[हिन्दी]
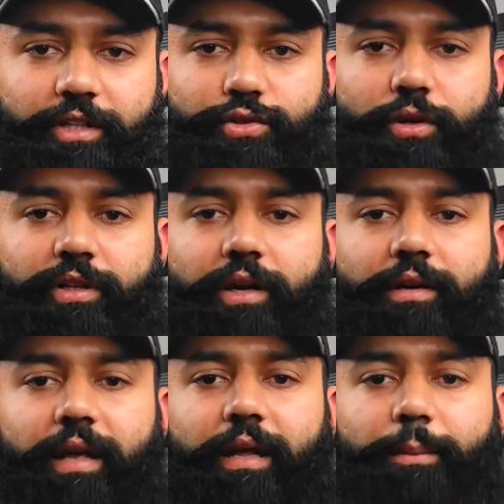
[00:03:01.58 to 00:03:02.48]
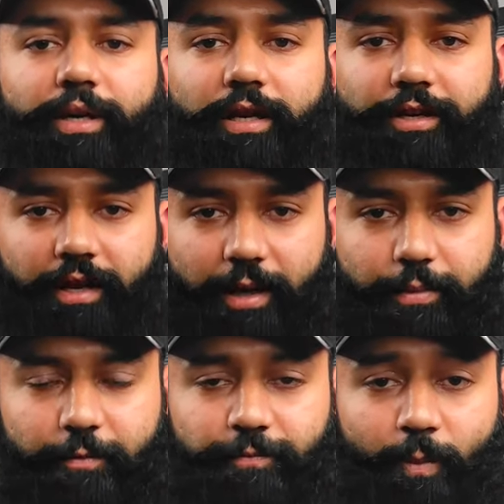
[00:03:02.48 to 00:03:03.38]
हैं जो कि था डायनामिकली
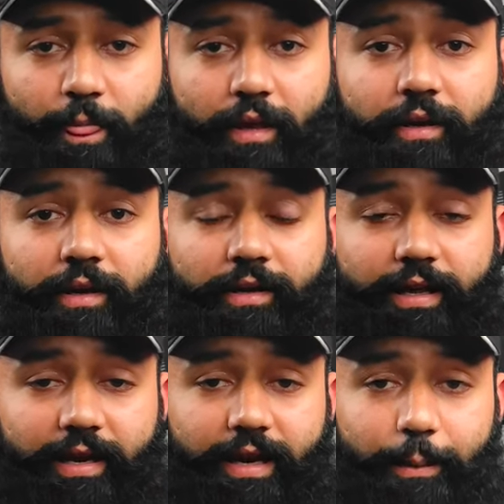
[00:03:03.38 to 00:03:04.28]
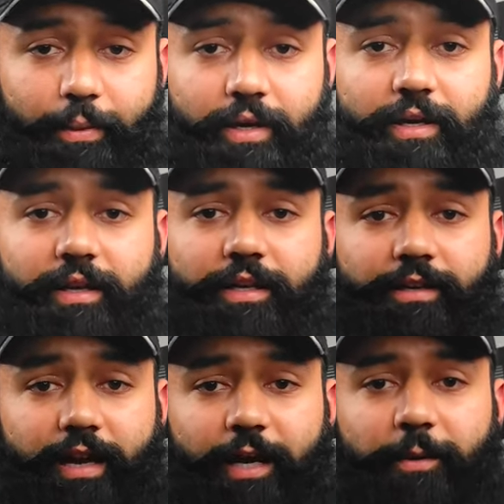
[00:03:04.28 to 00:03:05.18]
टाइप्ड डायनामिकली
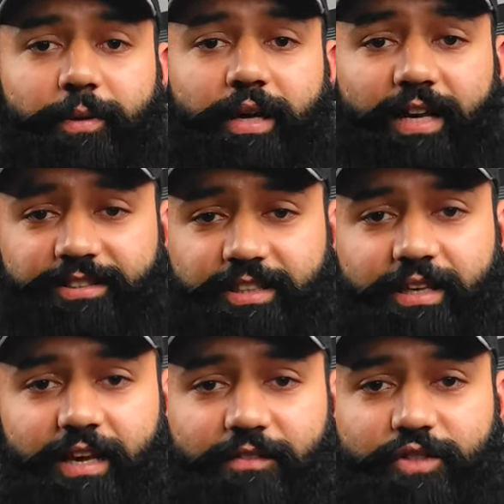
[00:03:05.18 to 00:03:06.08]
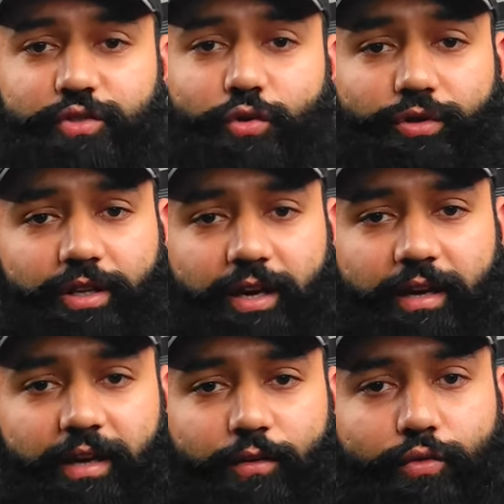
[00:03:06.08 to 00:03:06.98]
टाइप्ड ऐसी लैंग्वेजेस होती
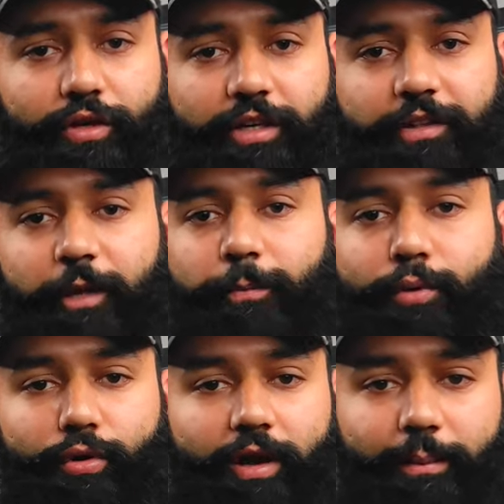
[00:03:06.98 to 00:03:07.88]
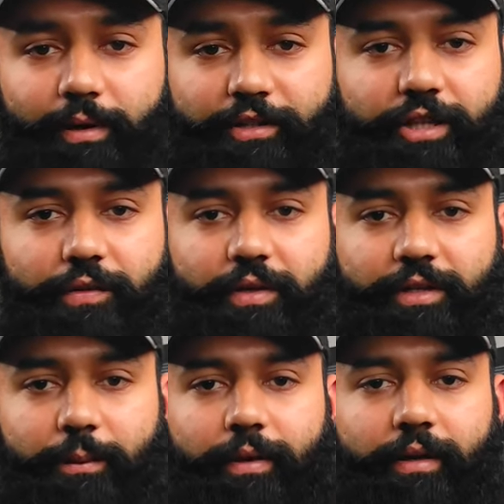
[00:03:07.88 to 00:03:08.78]
हैं कि उनके अंदर प्रोग्राम लिखते वक्त
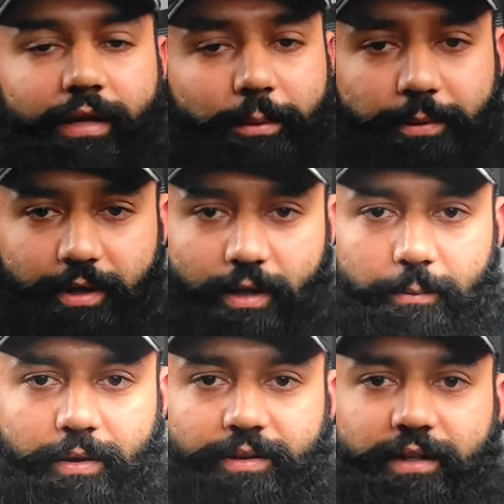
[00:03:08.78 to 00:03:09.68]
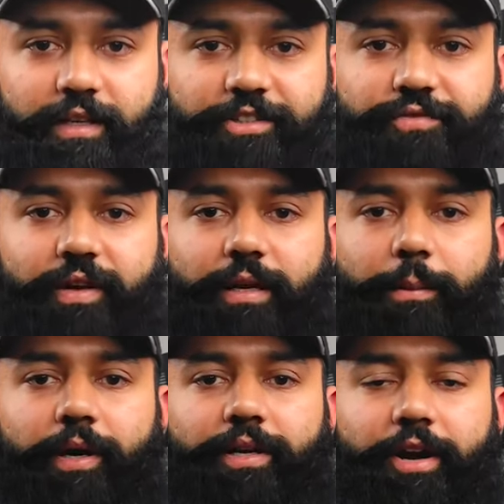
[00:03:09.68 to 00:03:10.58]
हमें नहीं बताना पड़ता कि इस
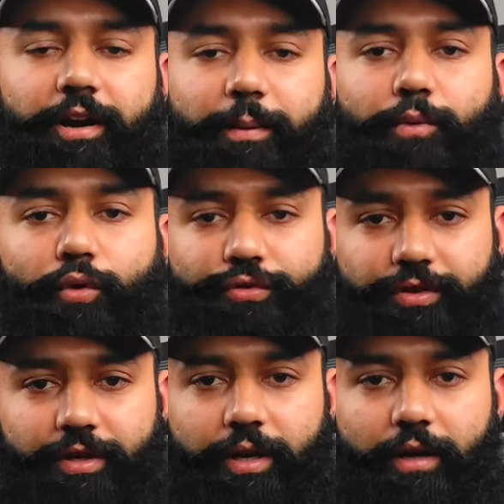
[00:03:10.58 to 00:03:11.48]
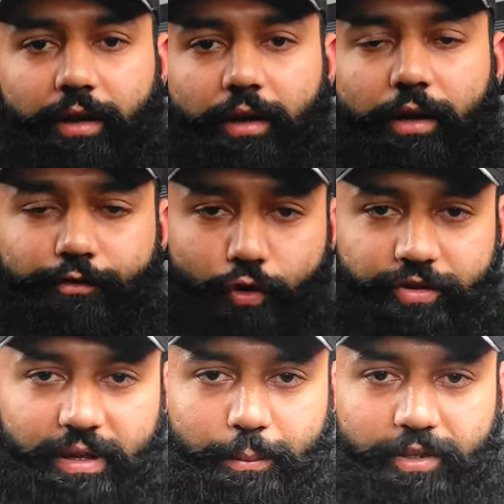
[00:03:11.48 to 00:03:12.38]
वेरिएबल की डाटा टाइप कौन सी है फॉर
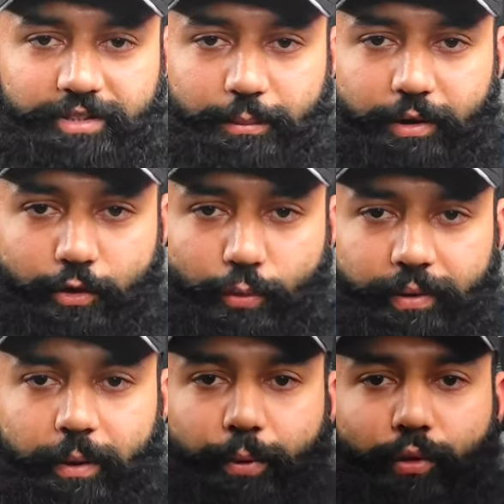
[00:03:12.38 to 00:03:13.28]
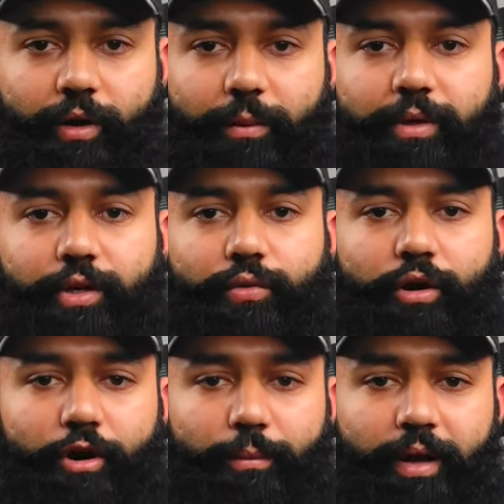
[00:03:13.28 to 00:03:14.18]
एग्जाम्पल जब मैं रूबी का प्रोग्राम
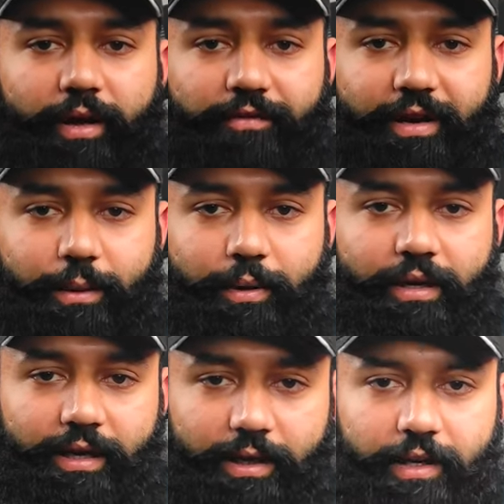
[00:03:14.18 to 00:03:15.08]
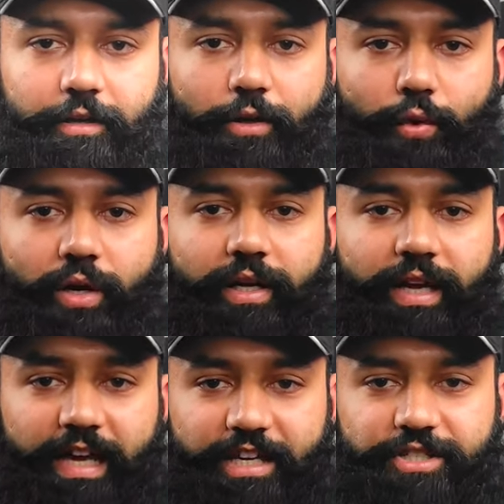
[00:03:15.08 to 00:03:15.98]
लिखूंगा और मैं एक वेरिएबल डिक्लेयर करूंगा
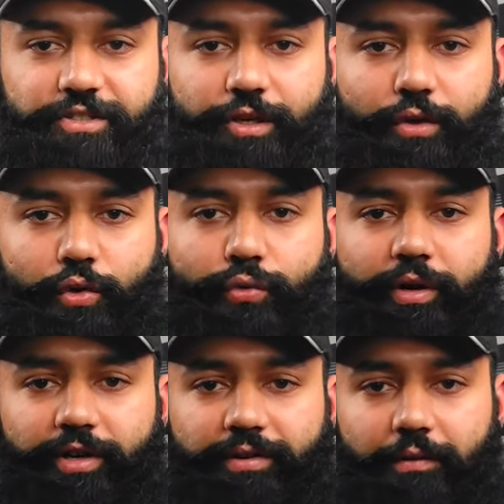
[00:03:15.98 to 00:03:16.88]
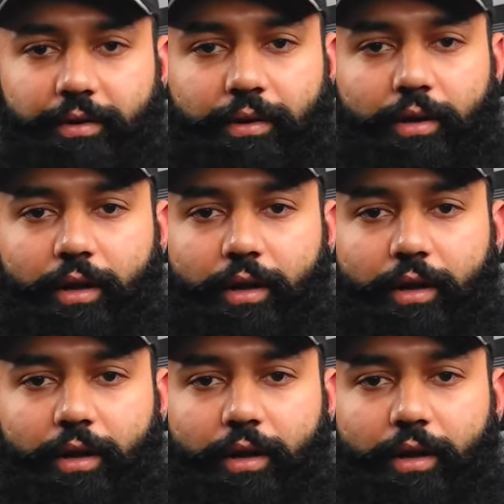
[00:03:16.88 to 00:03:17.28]
कि एज इज इक्वल टू ट्वेंटी सेवन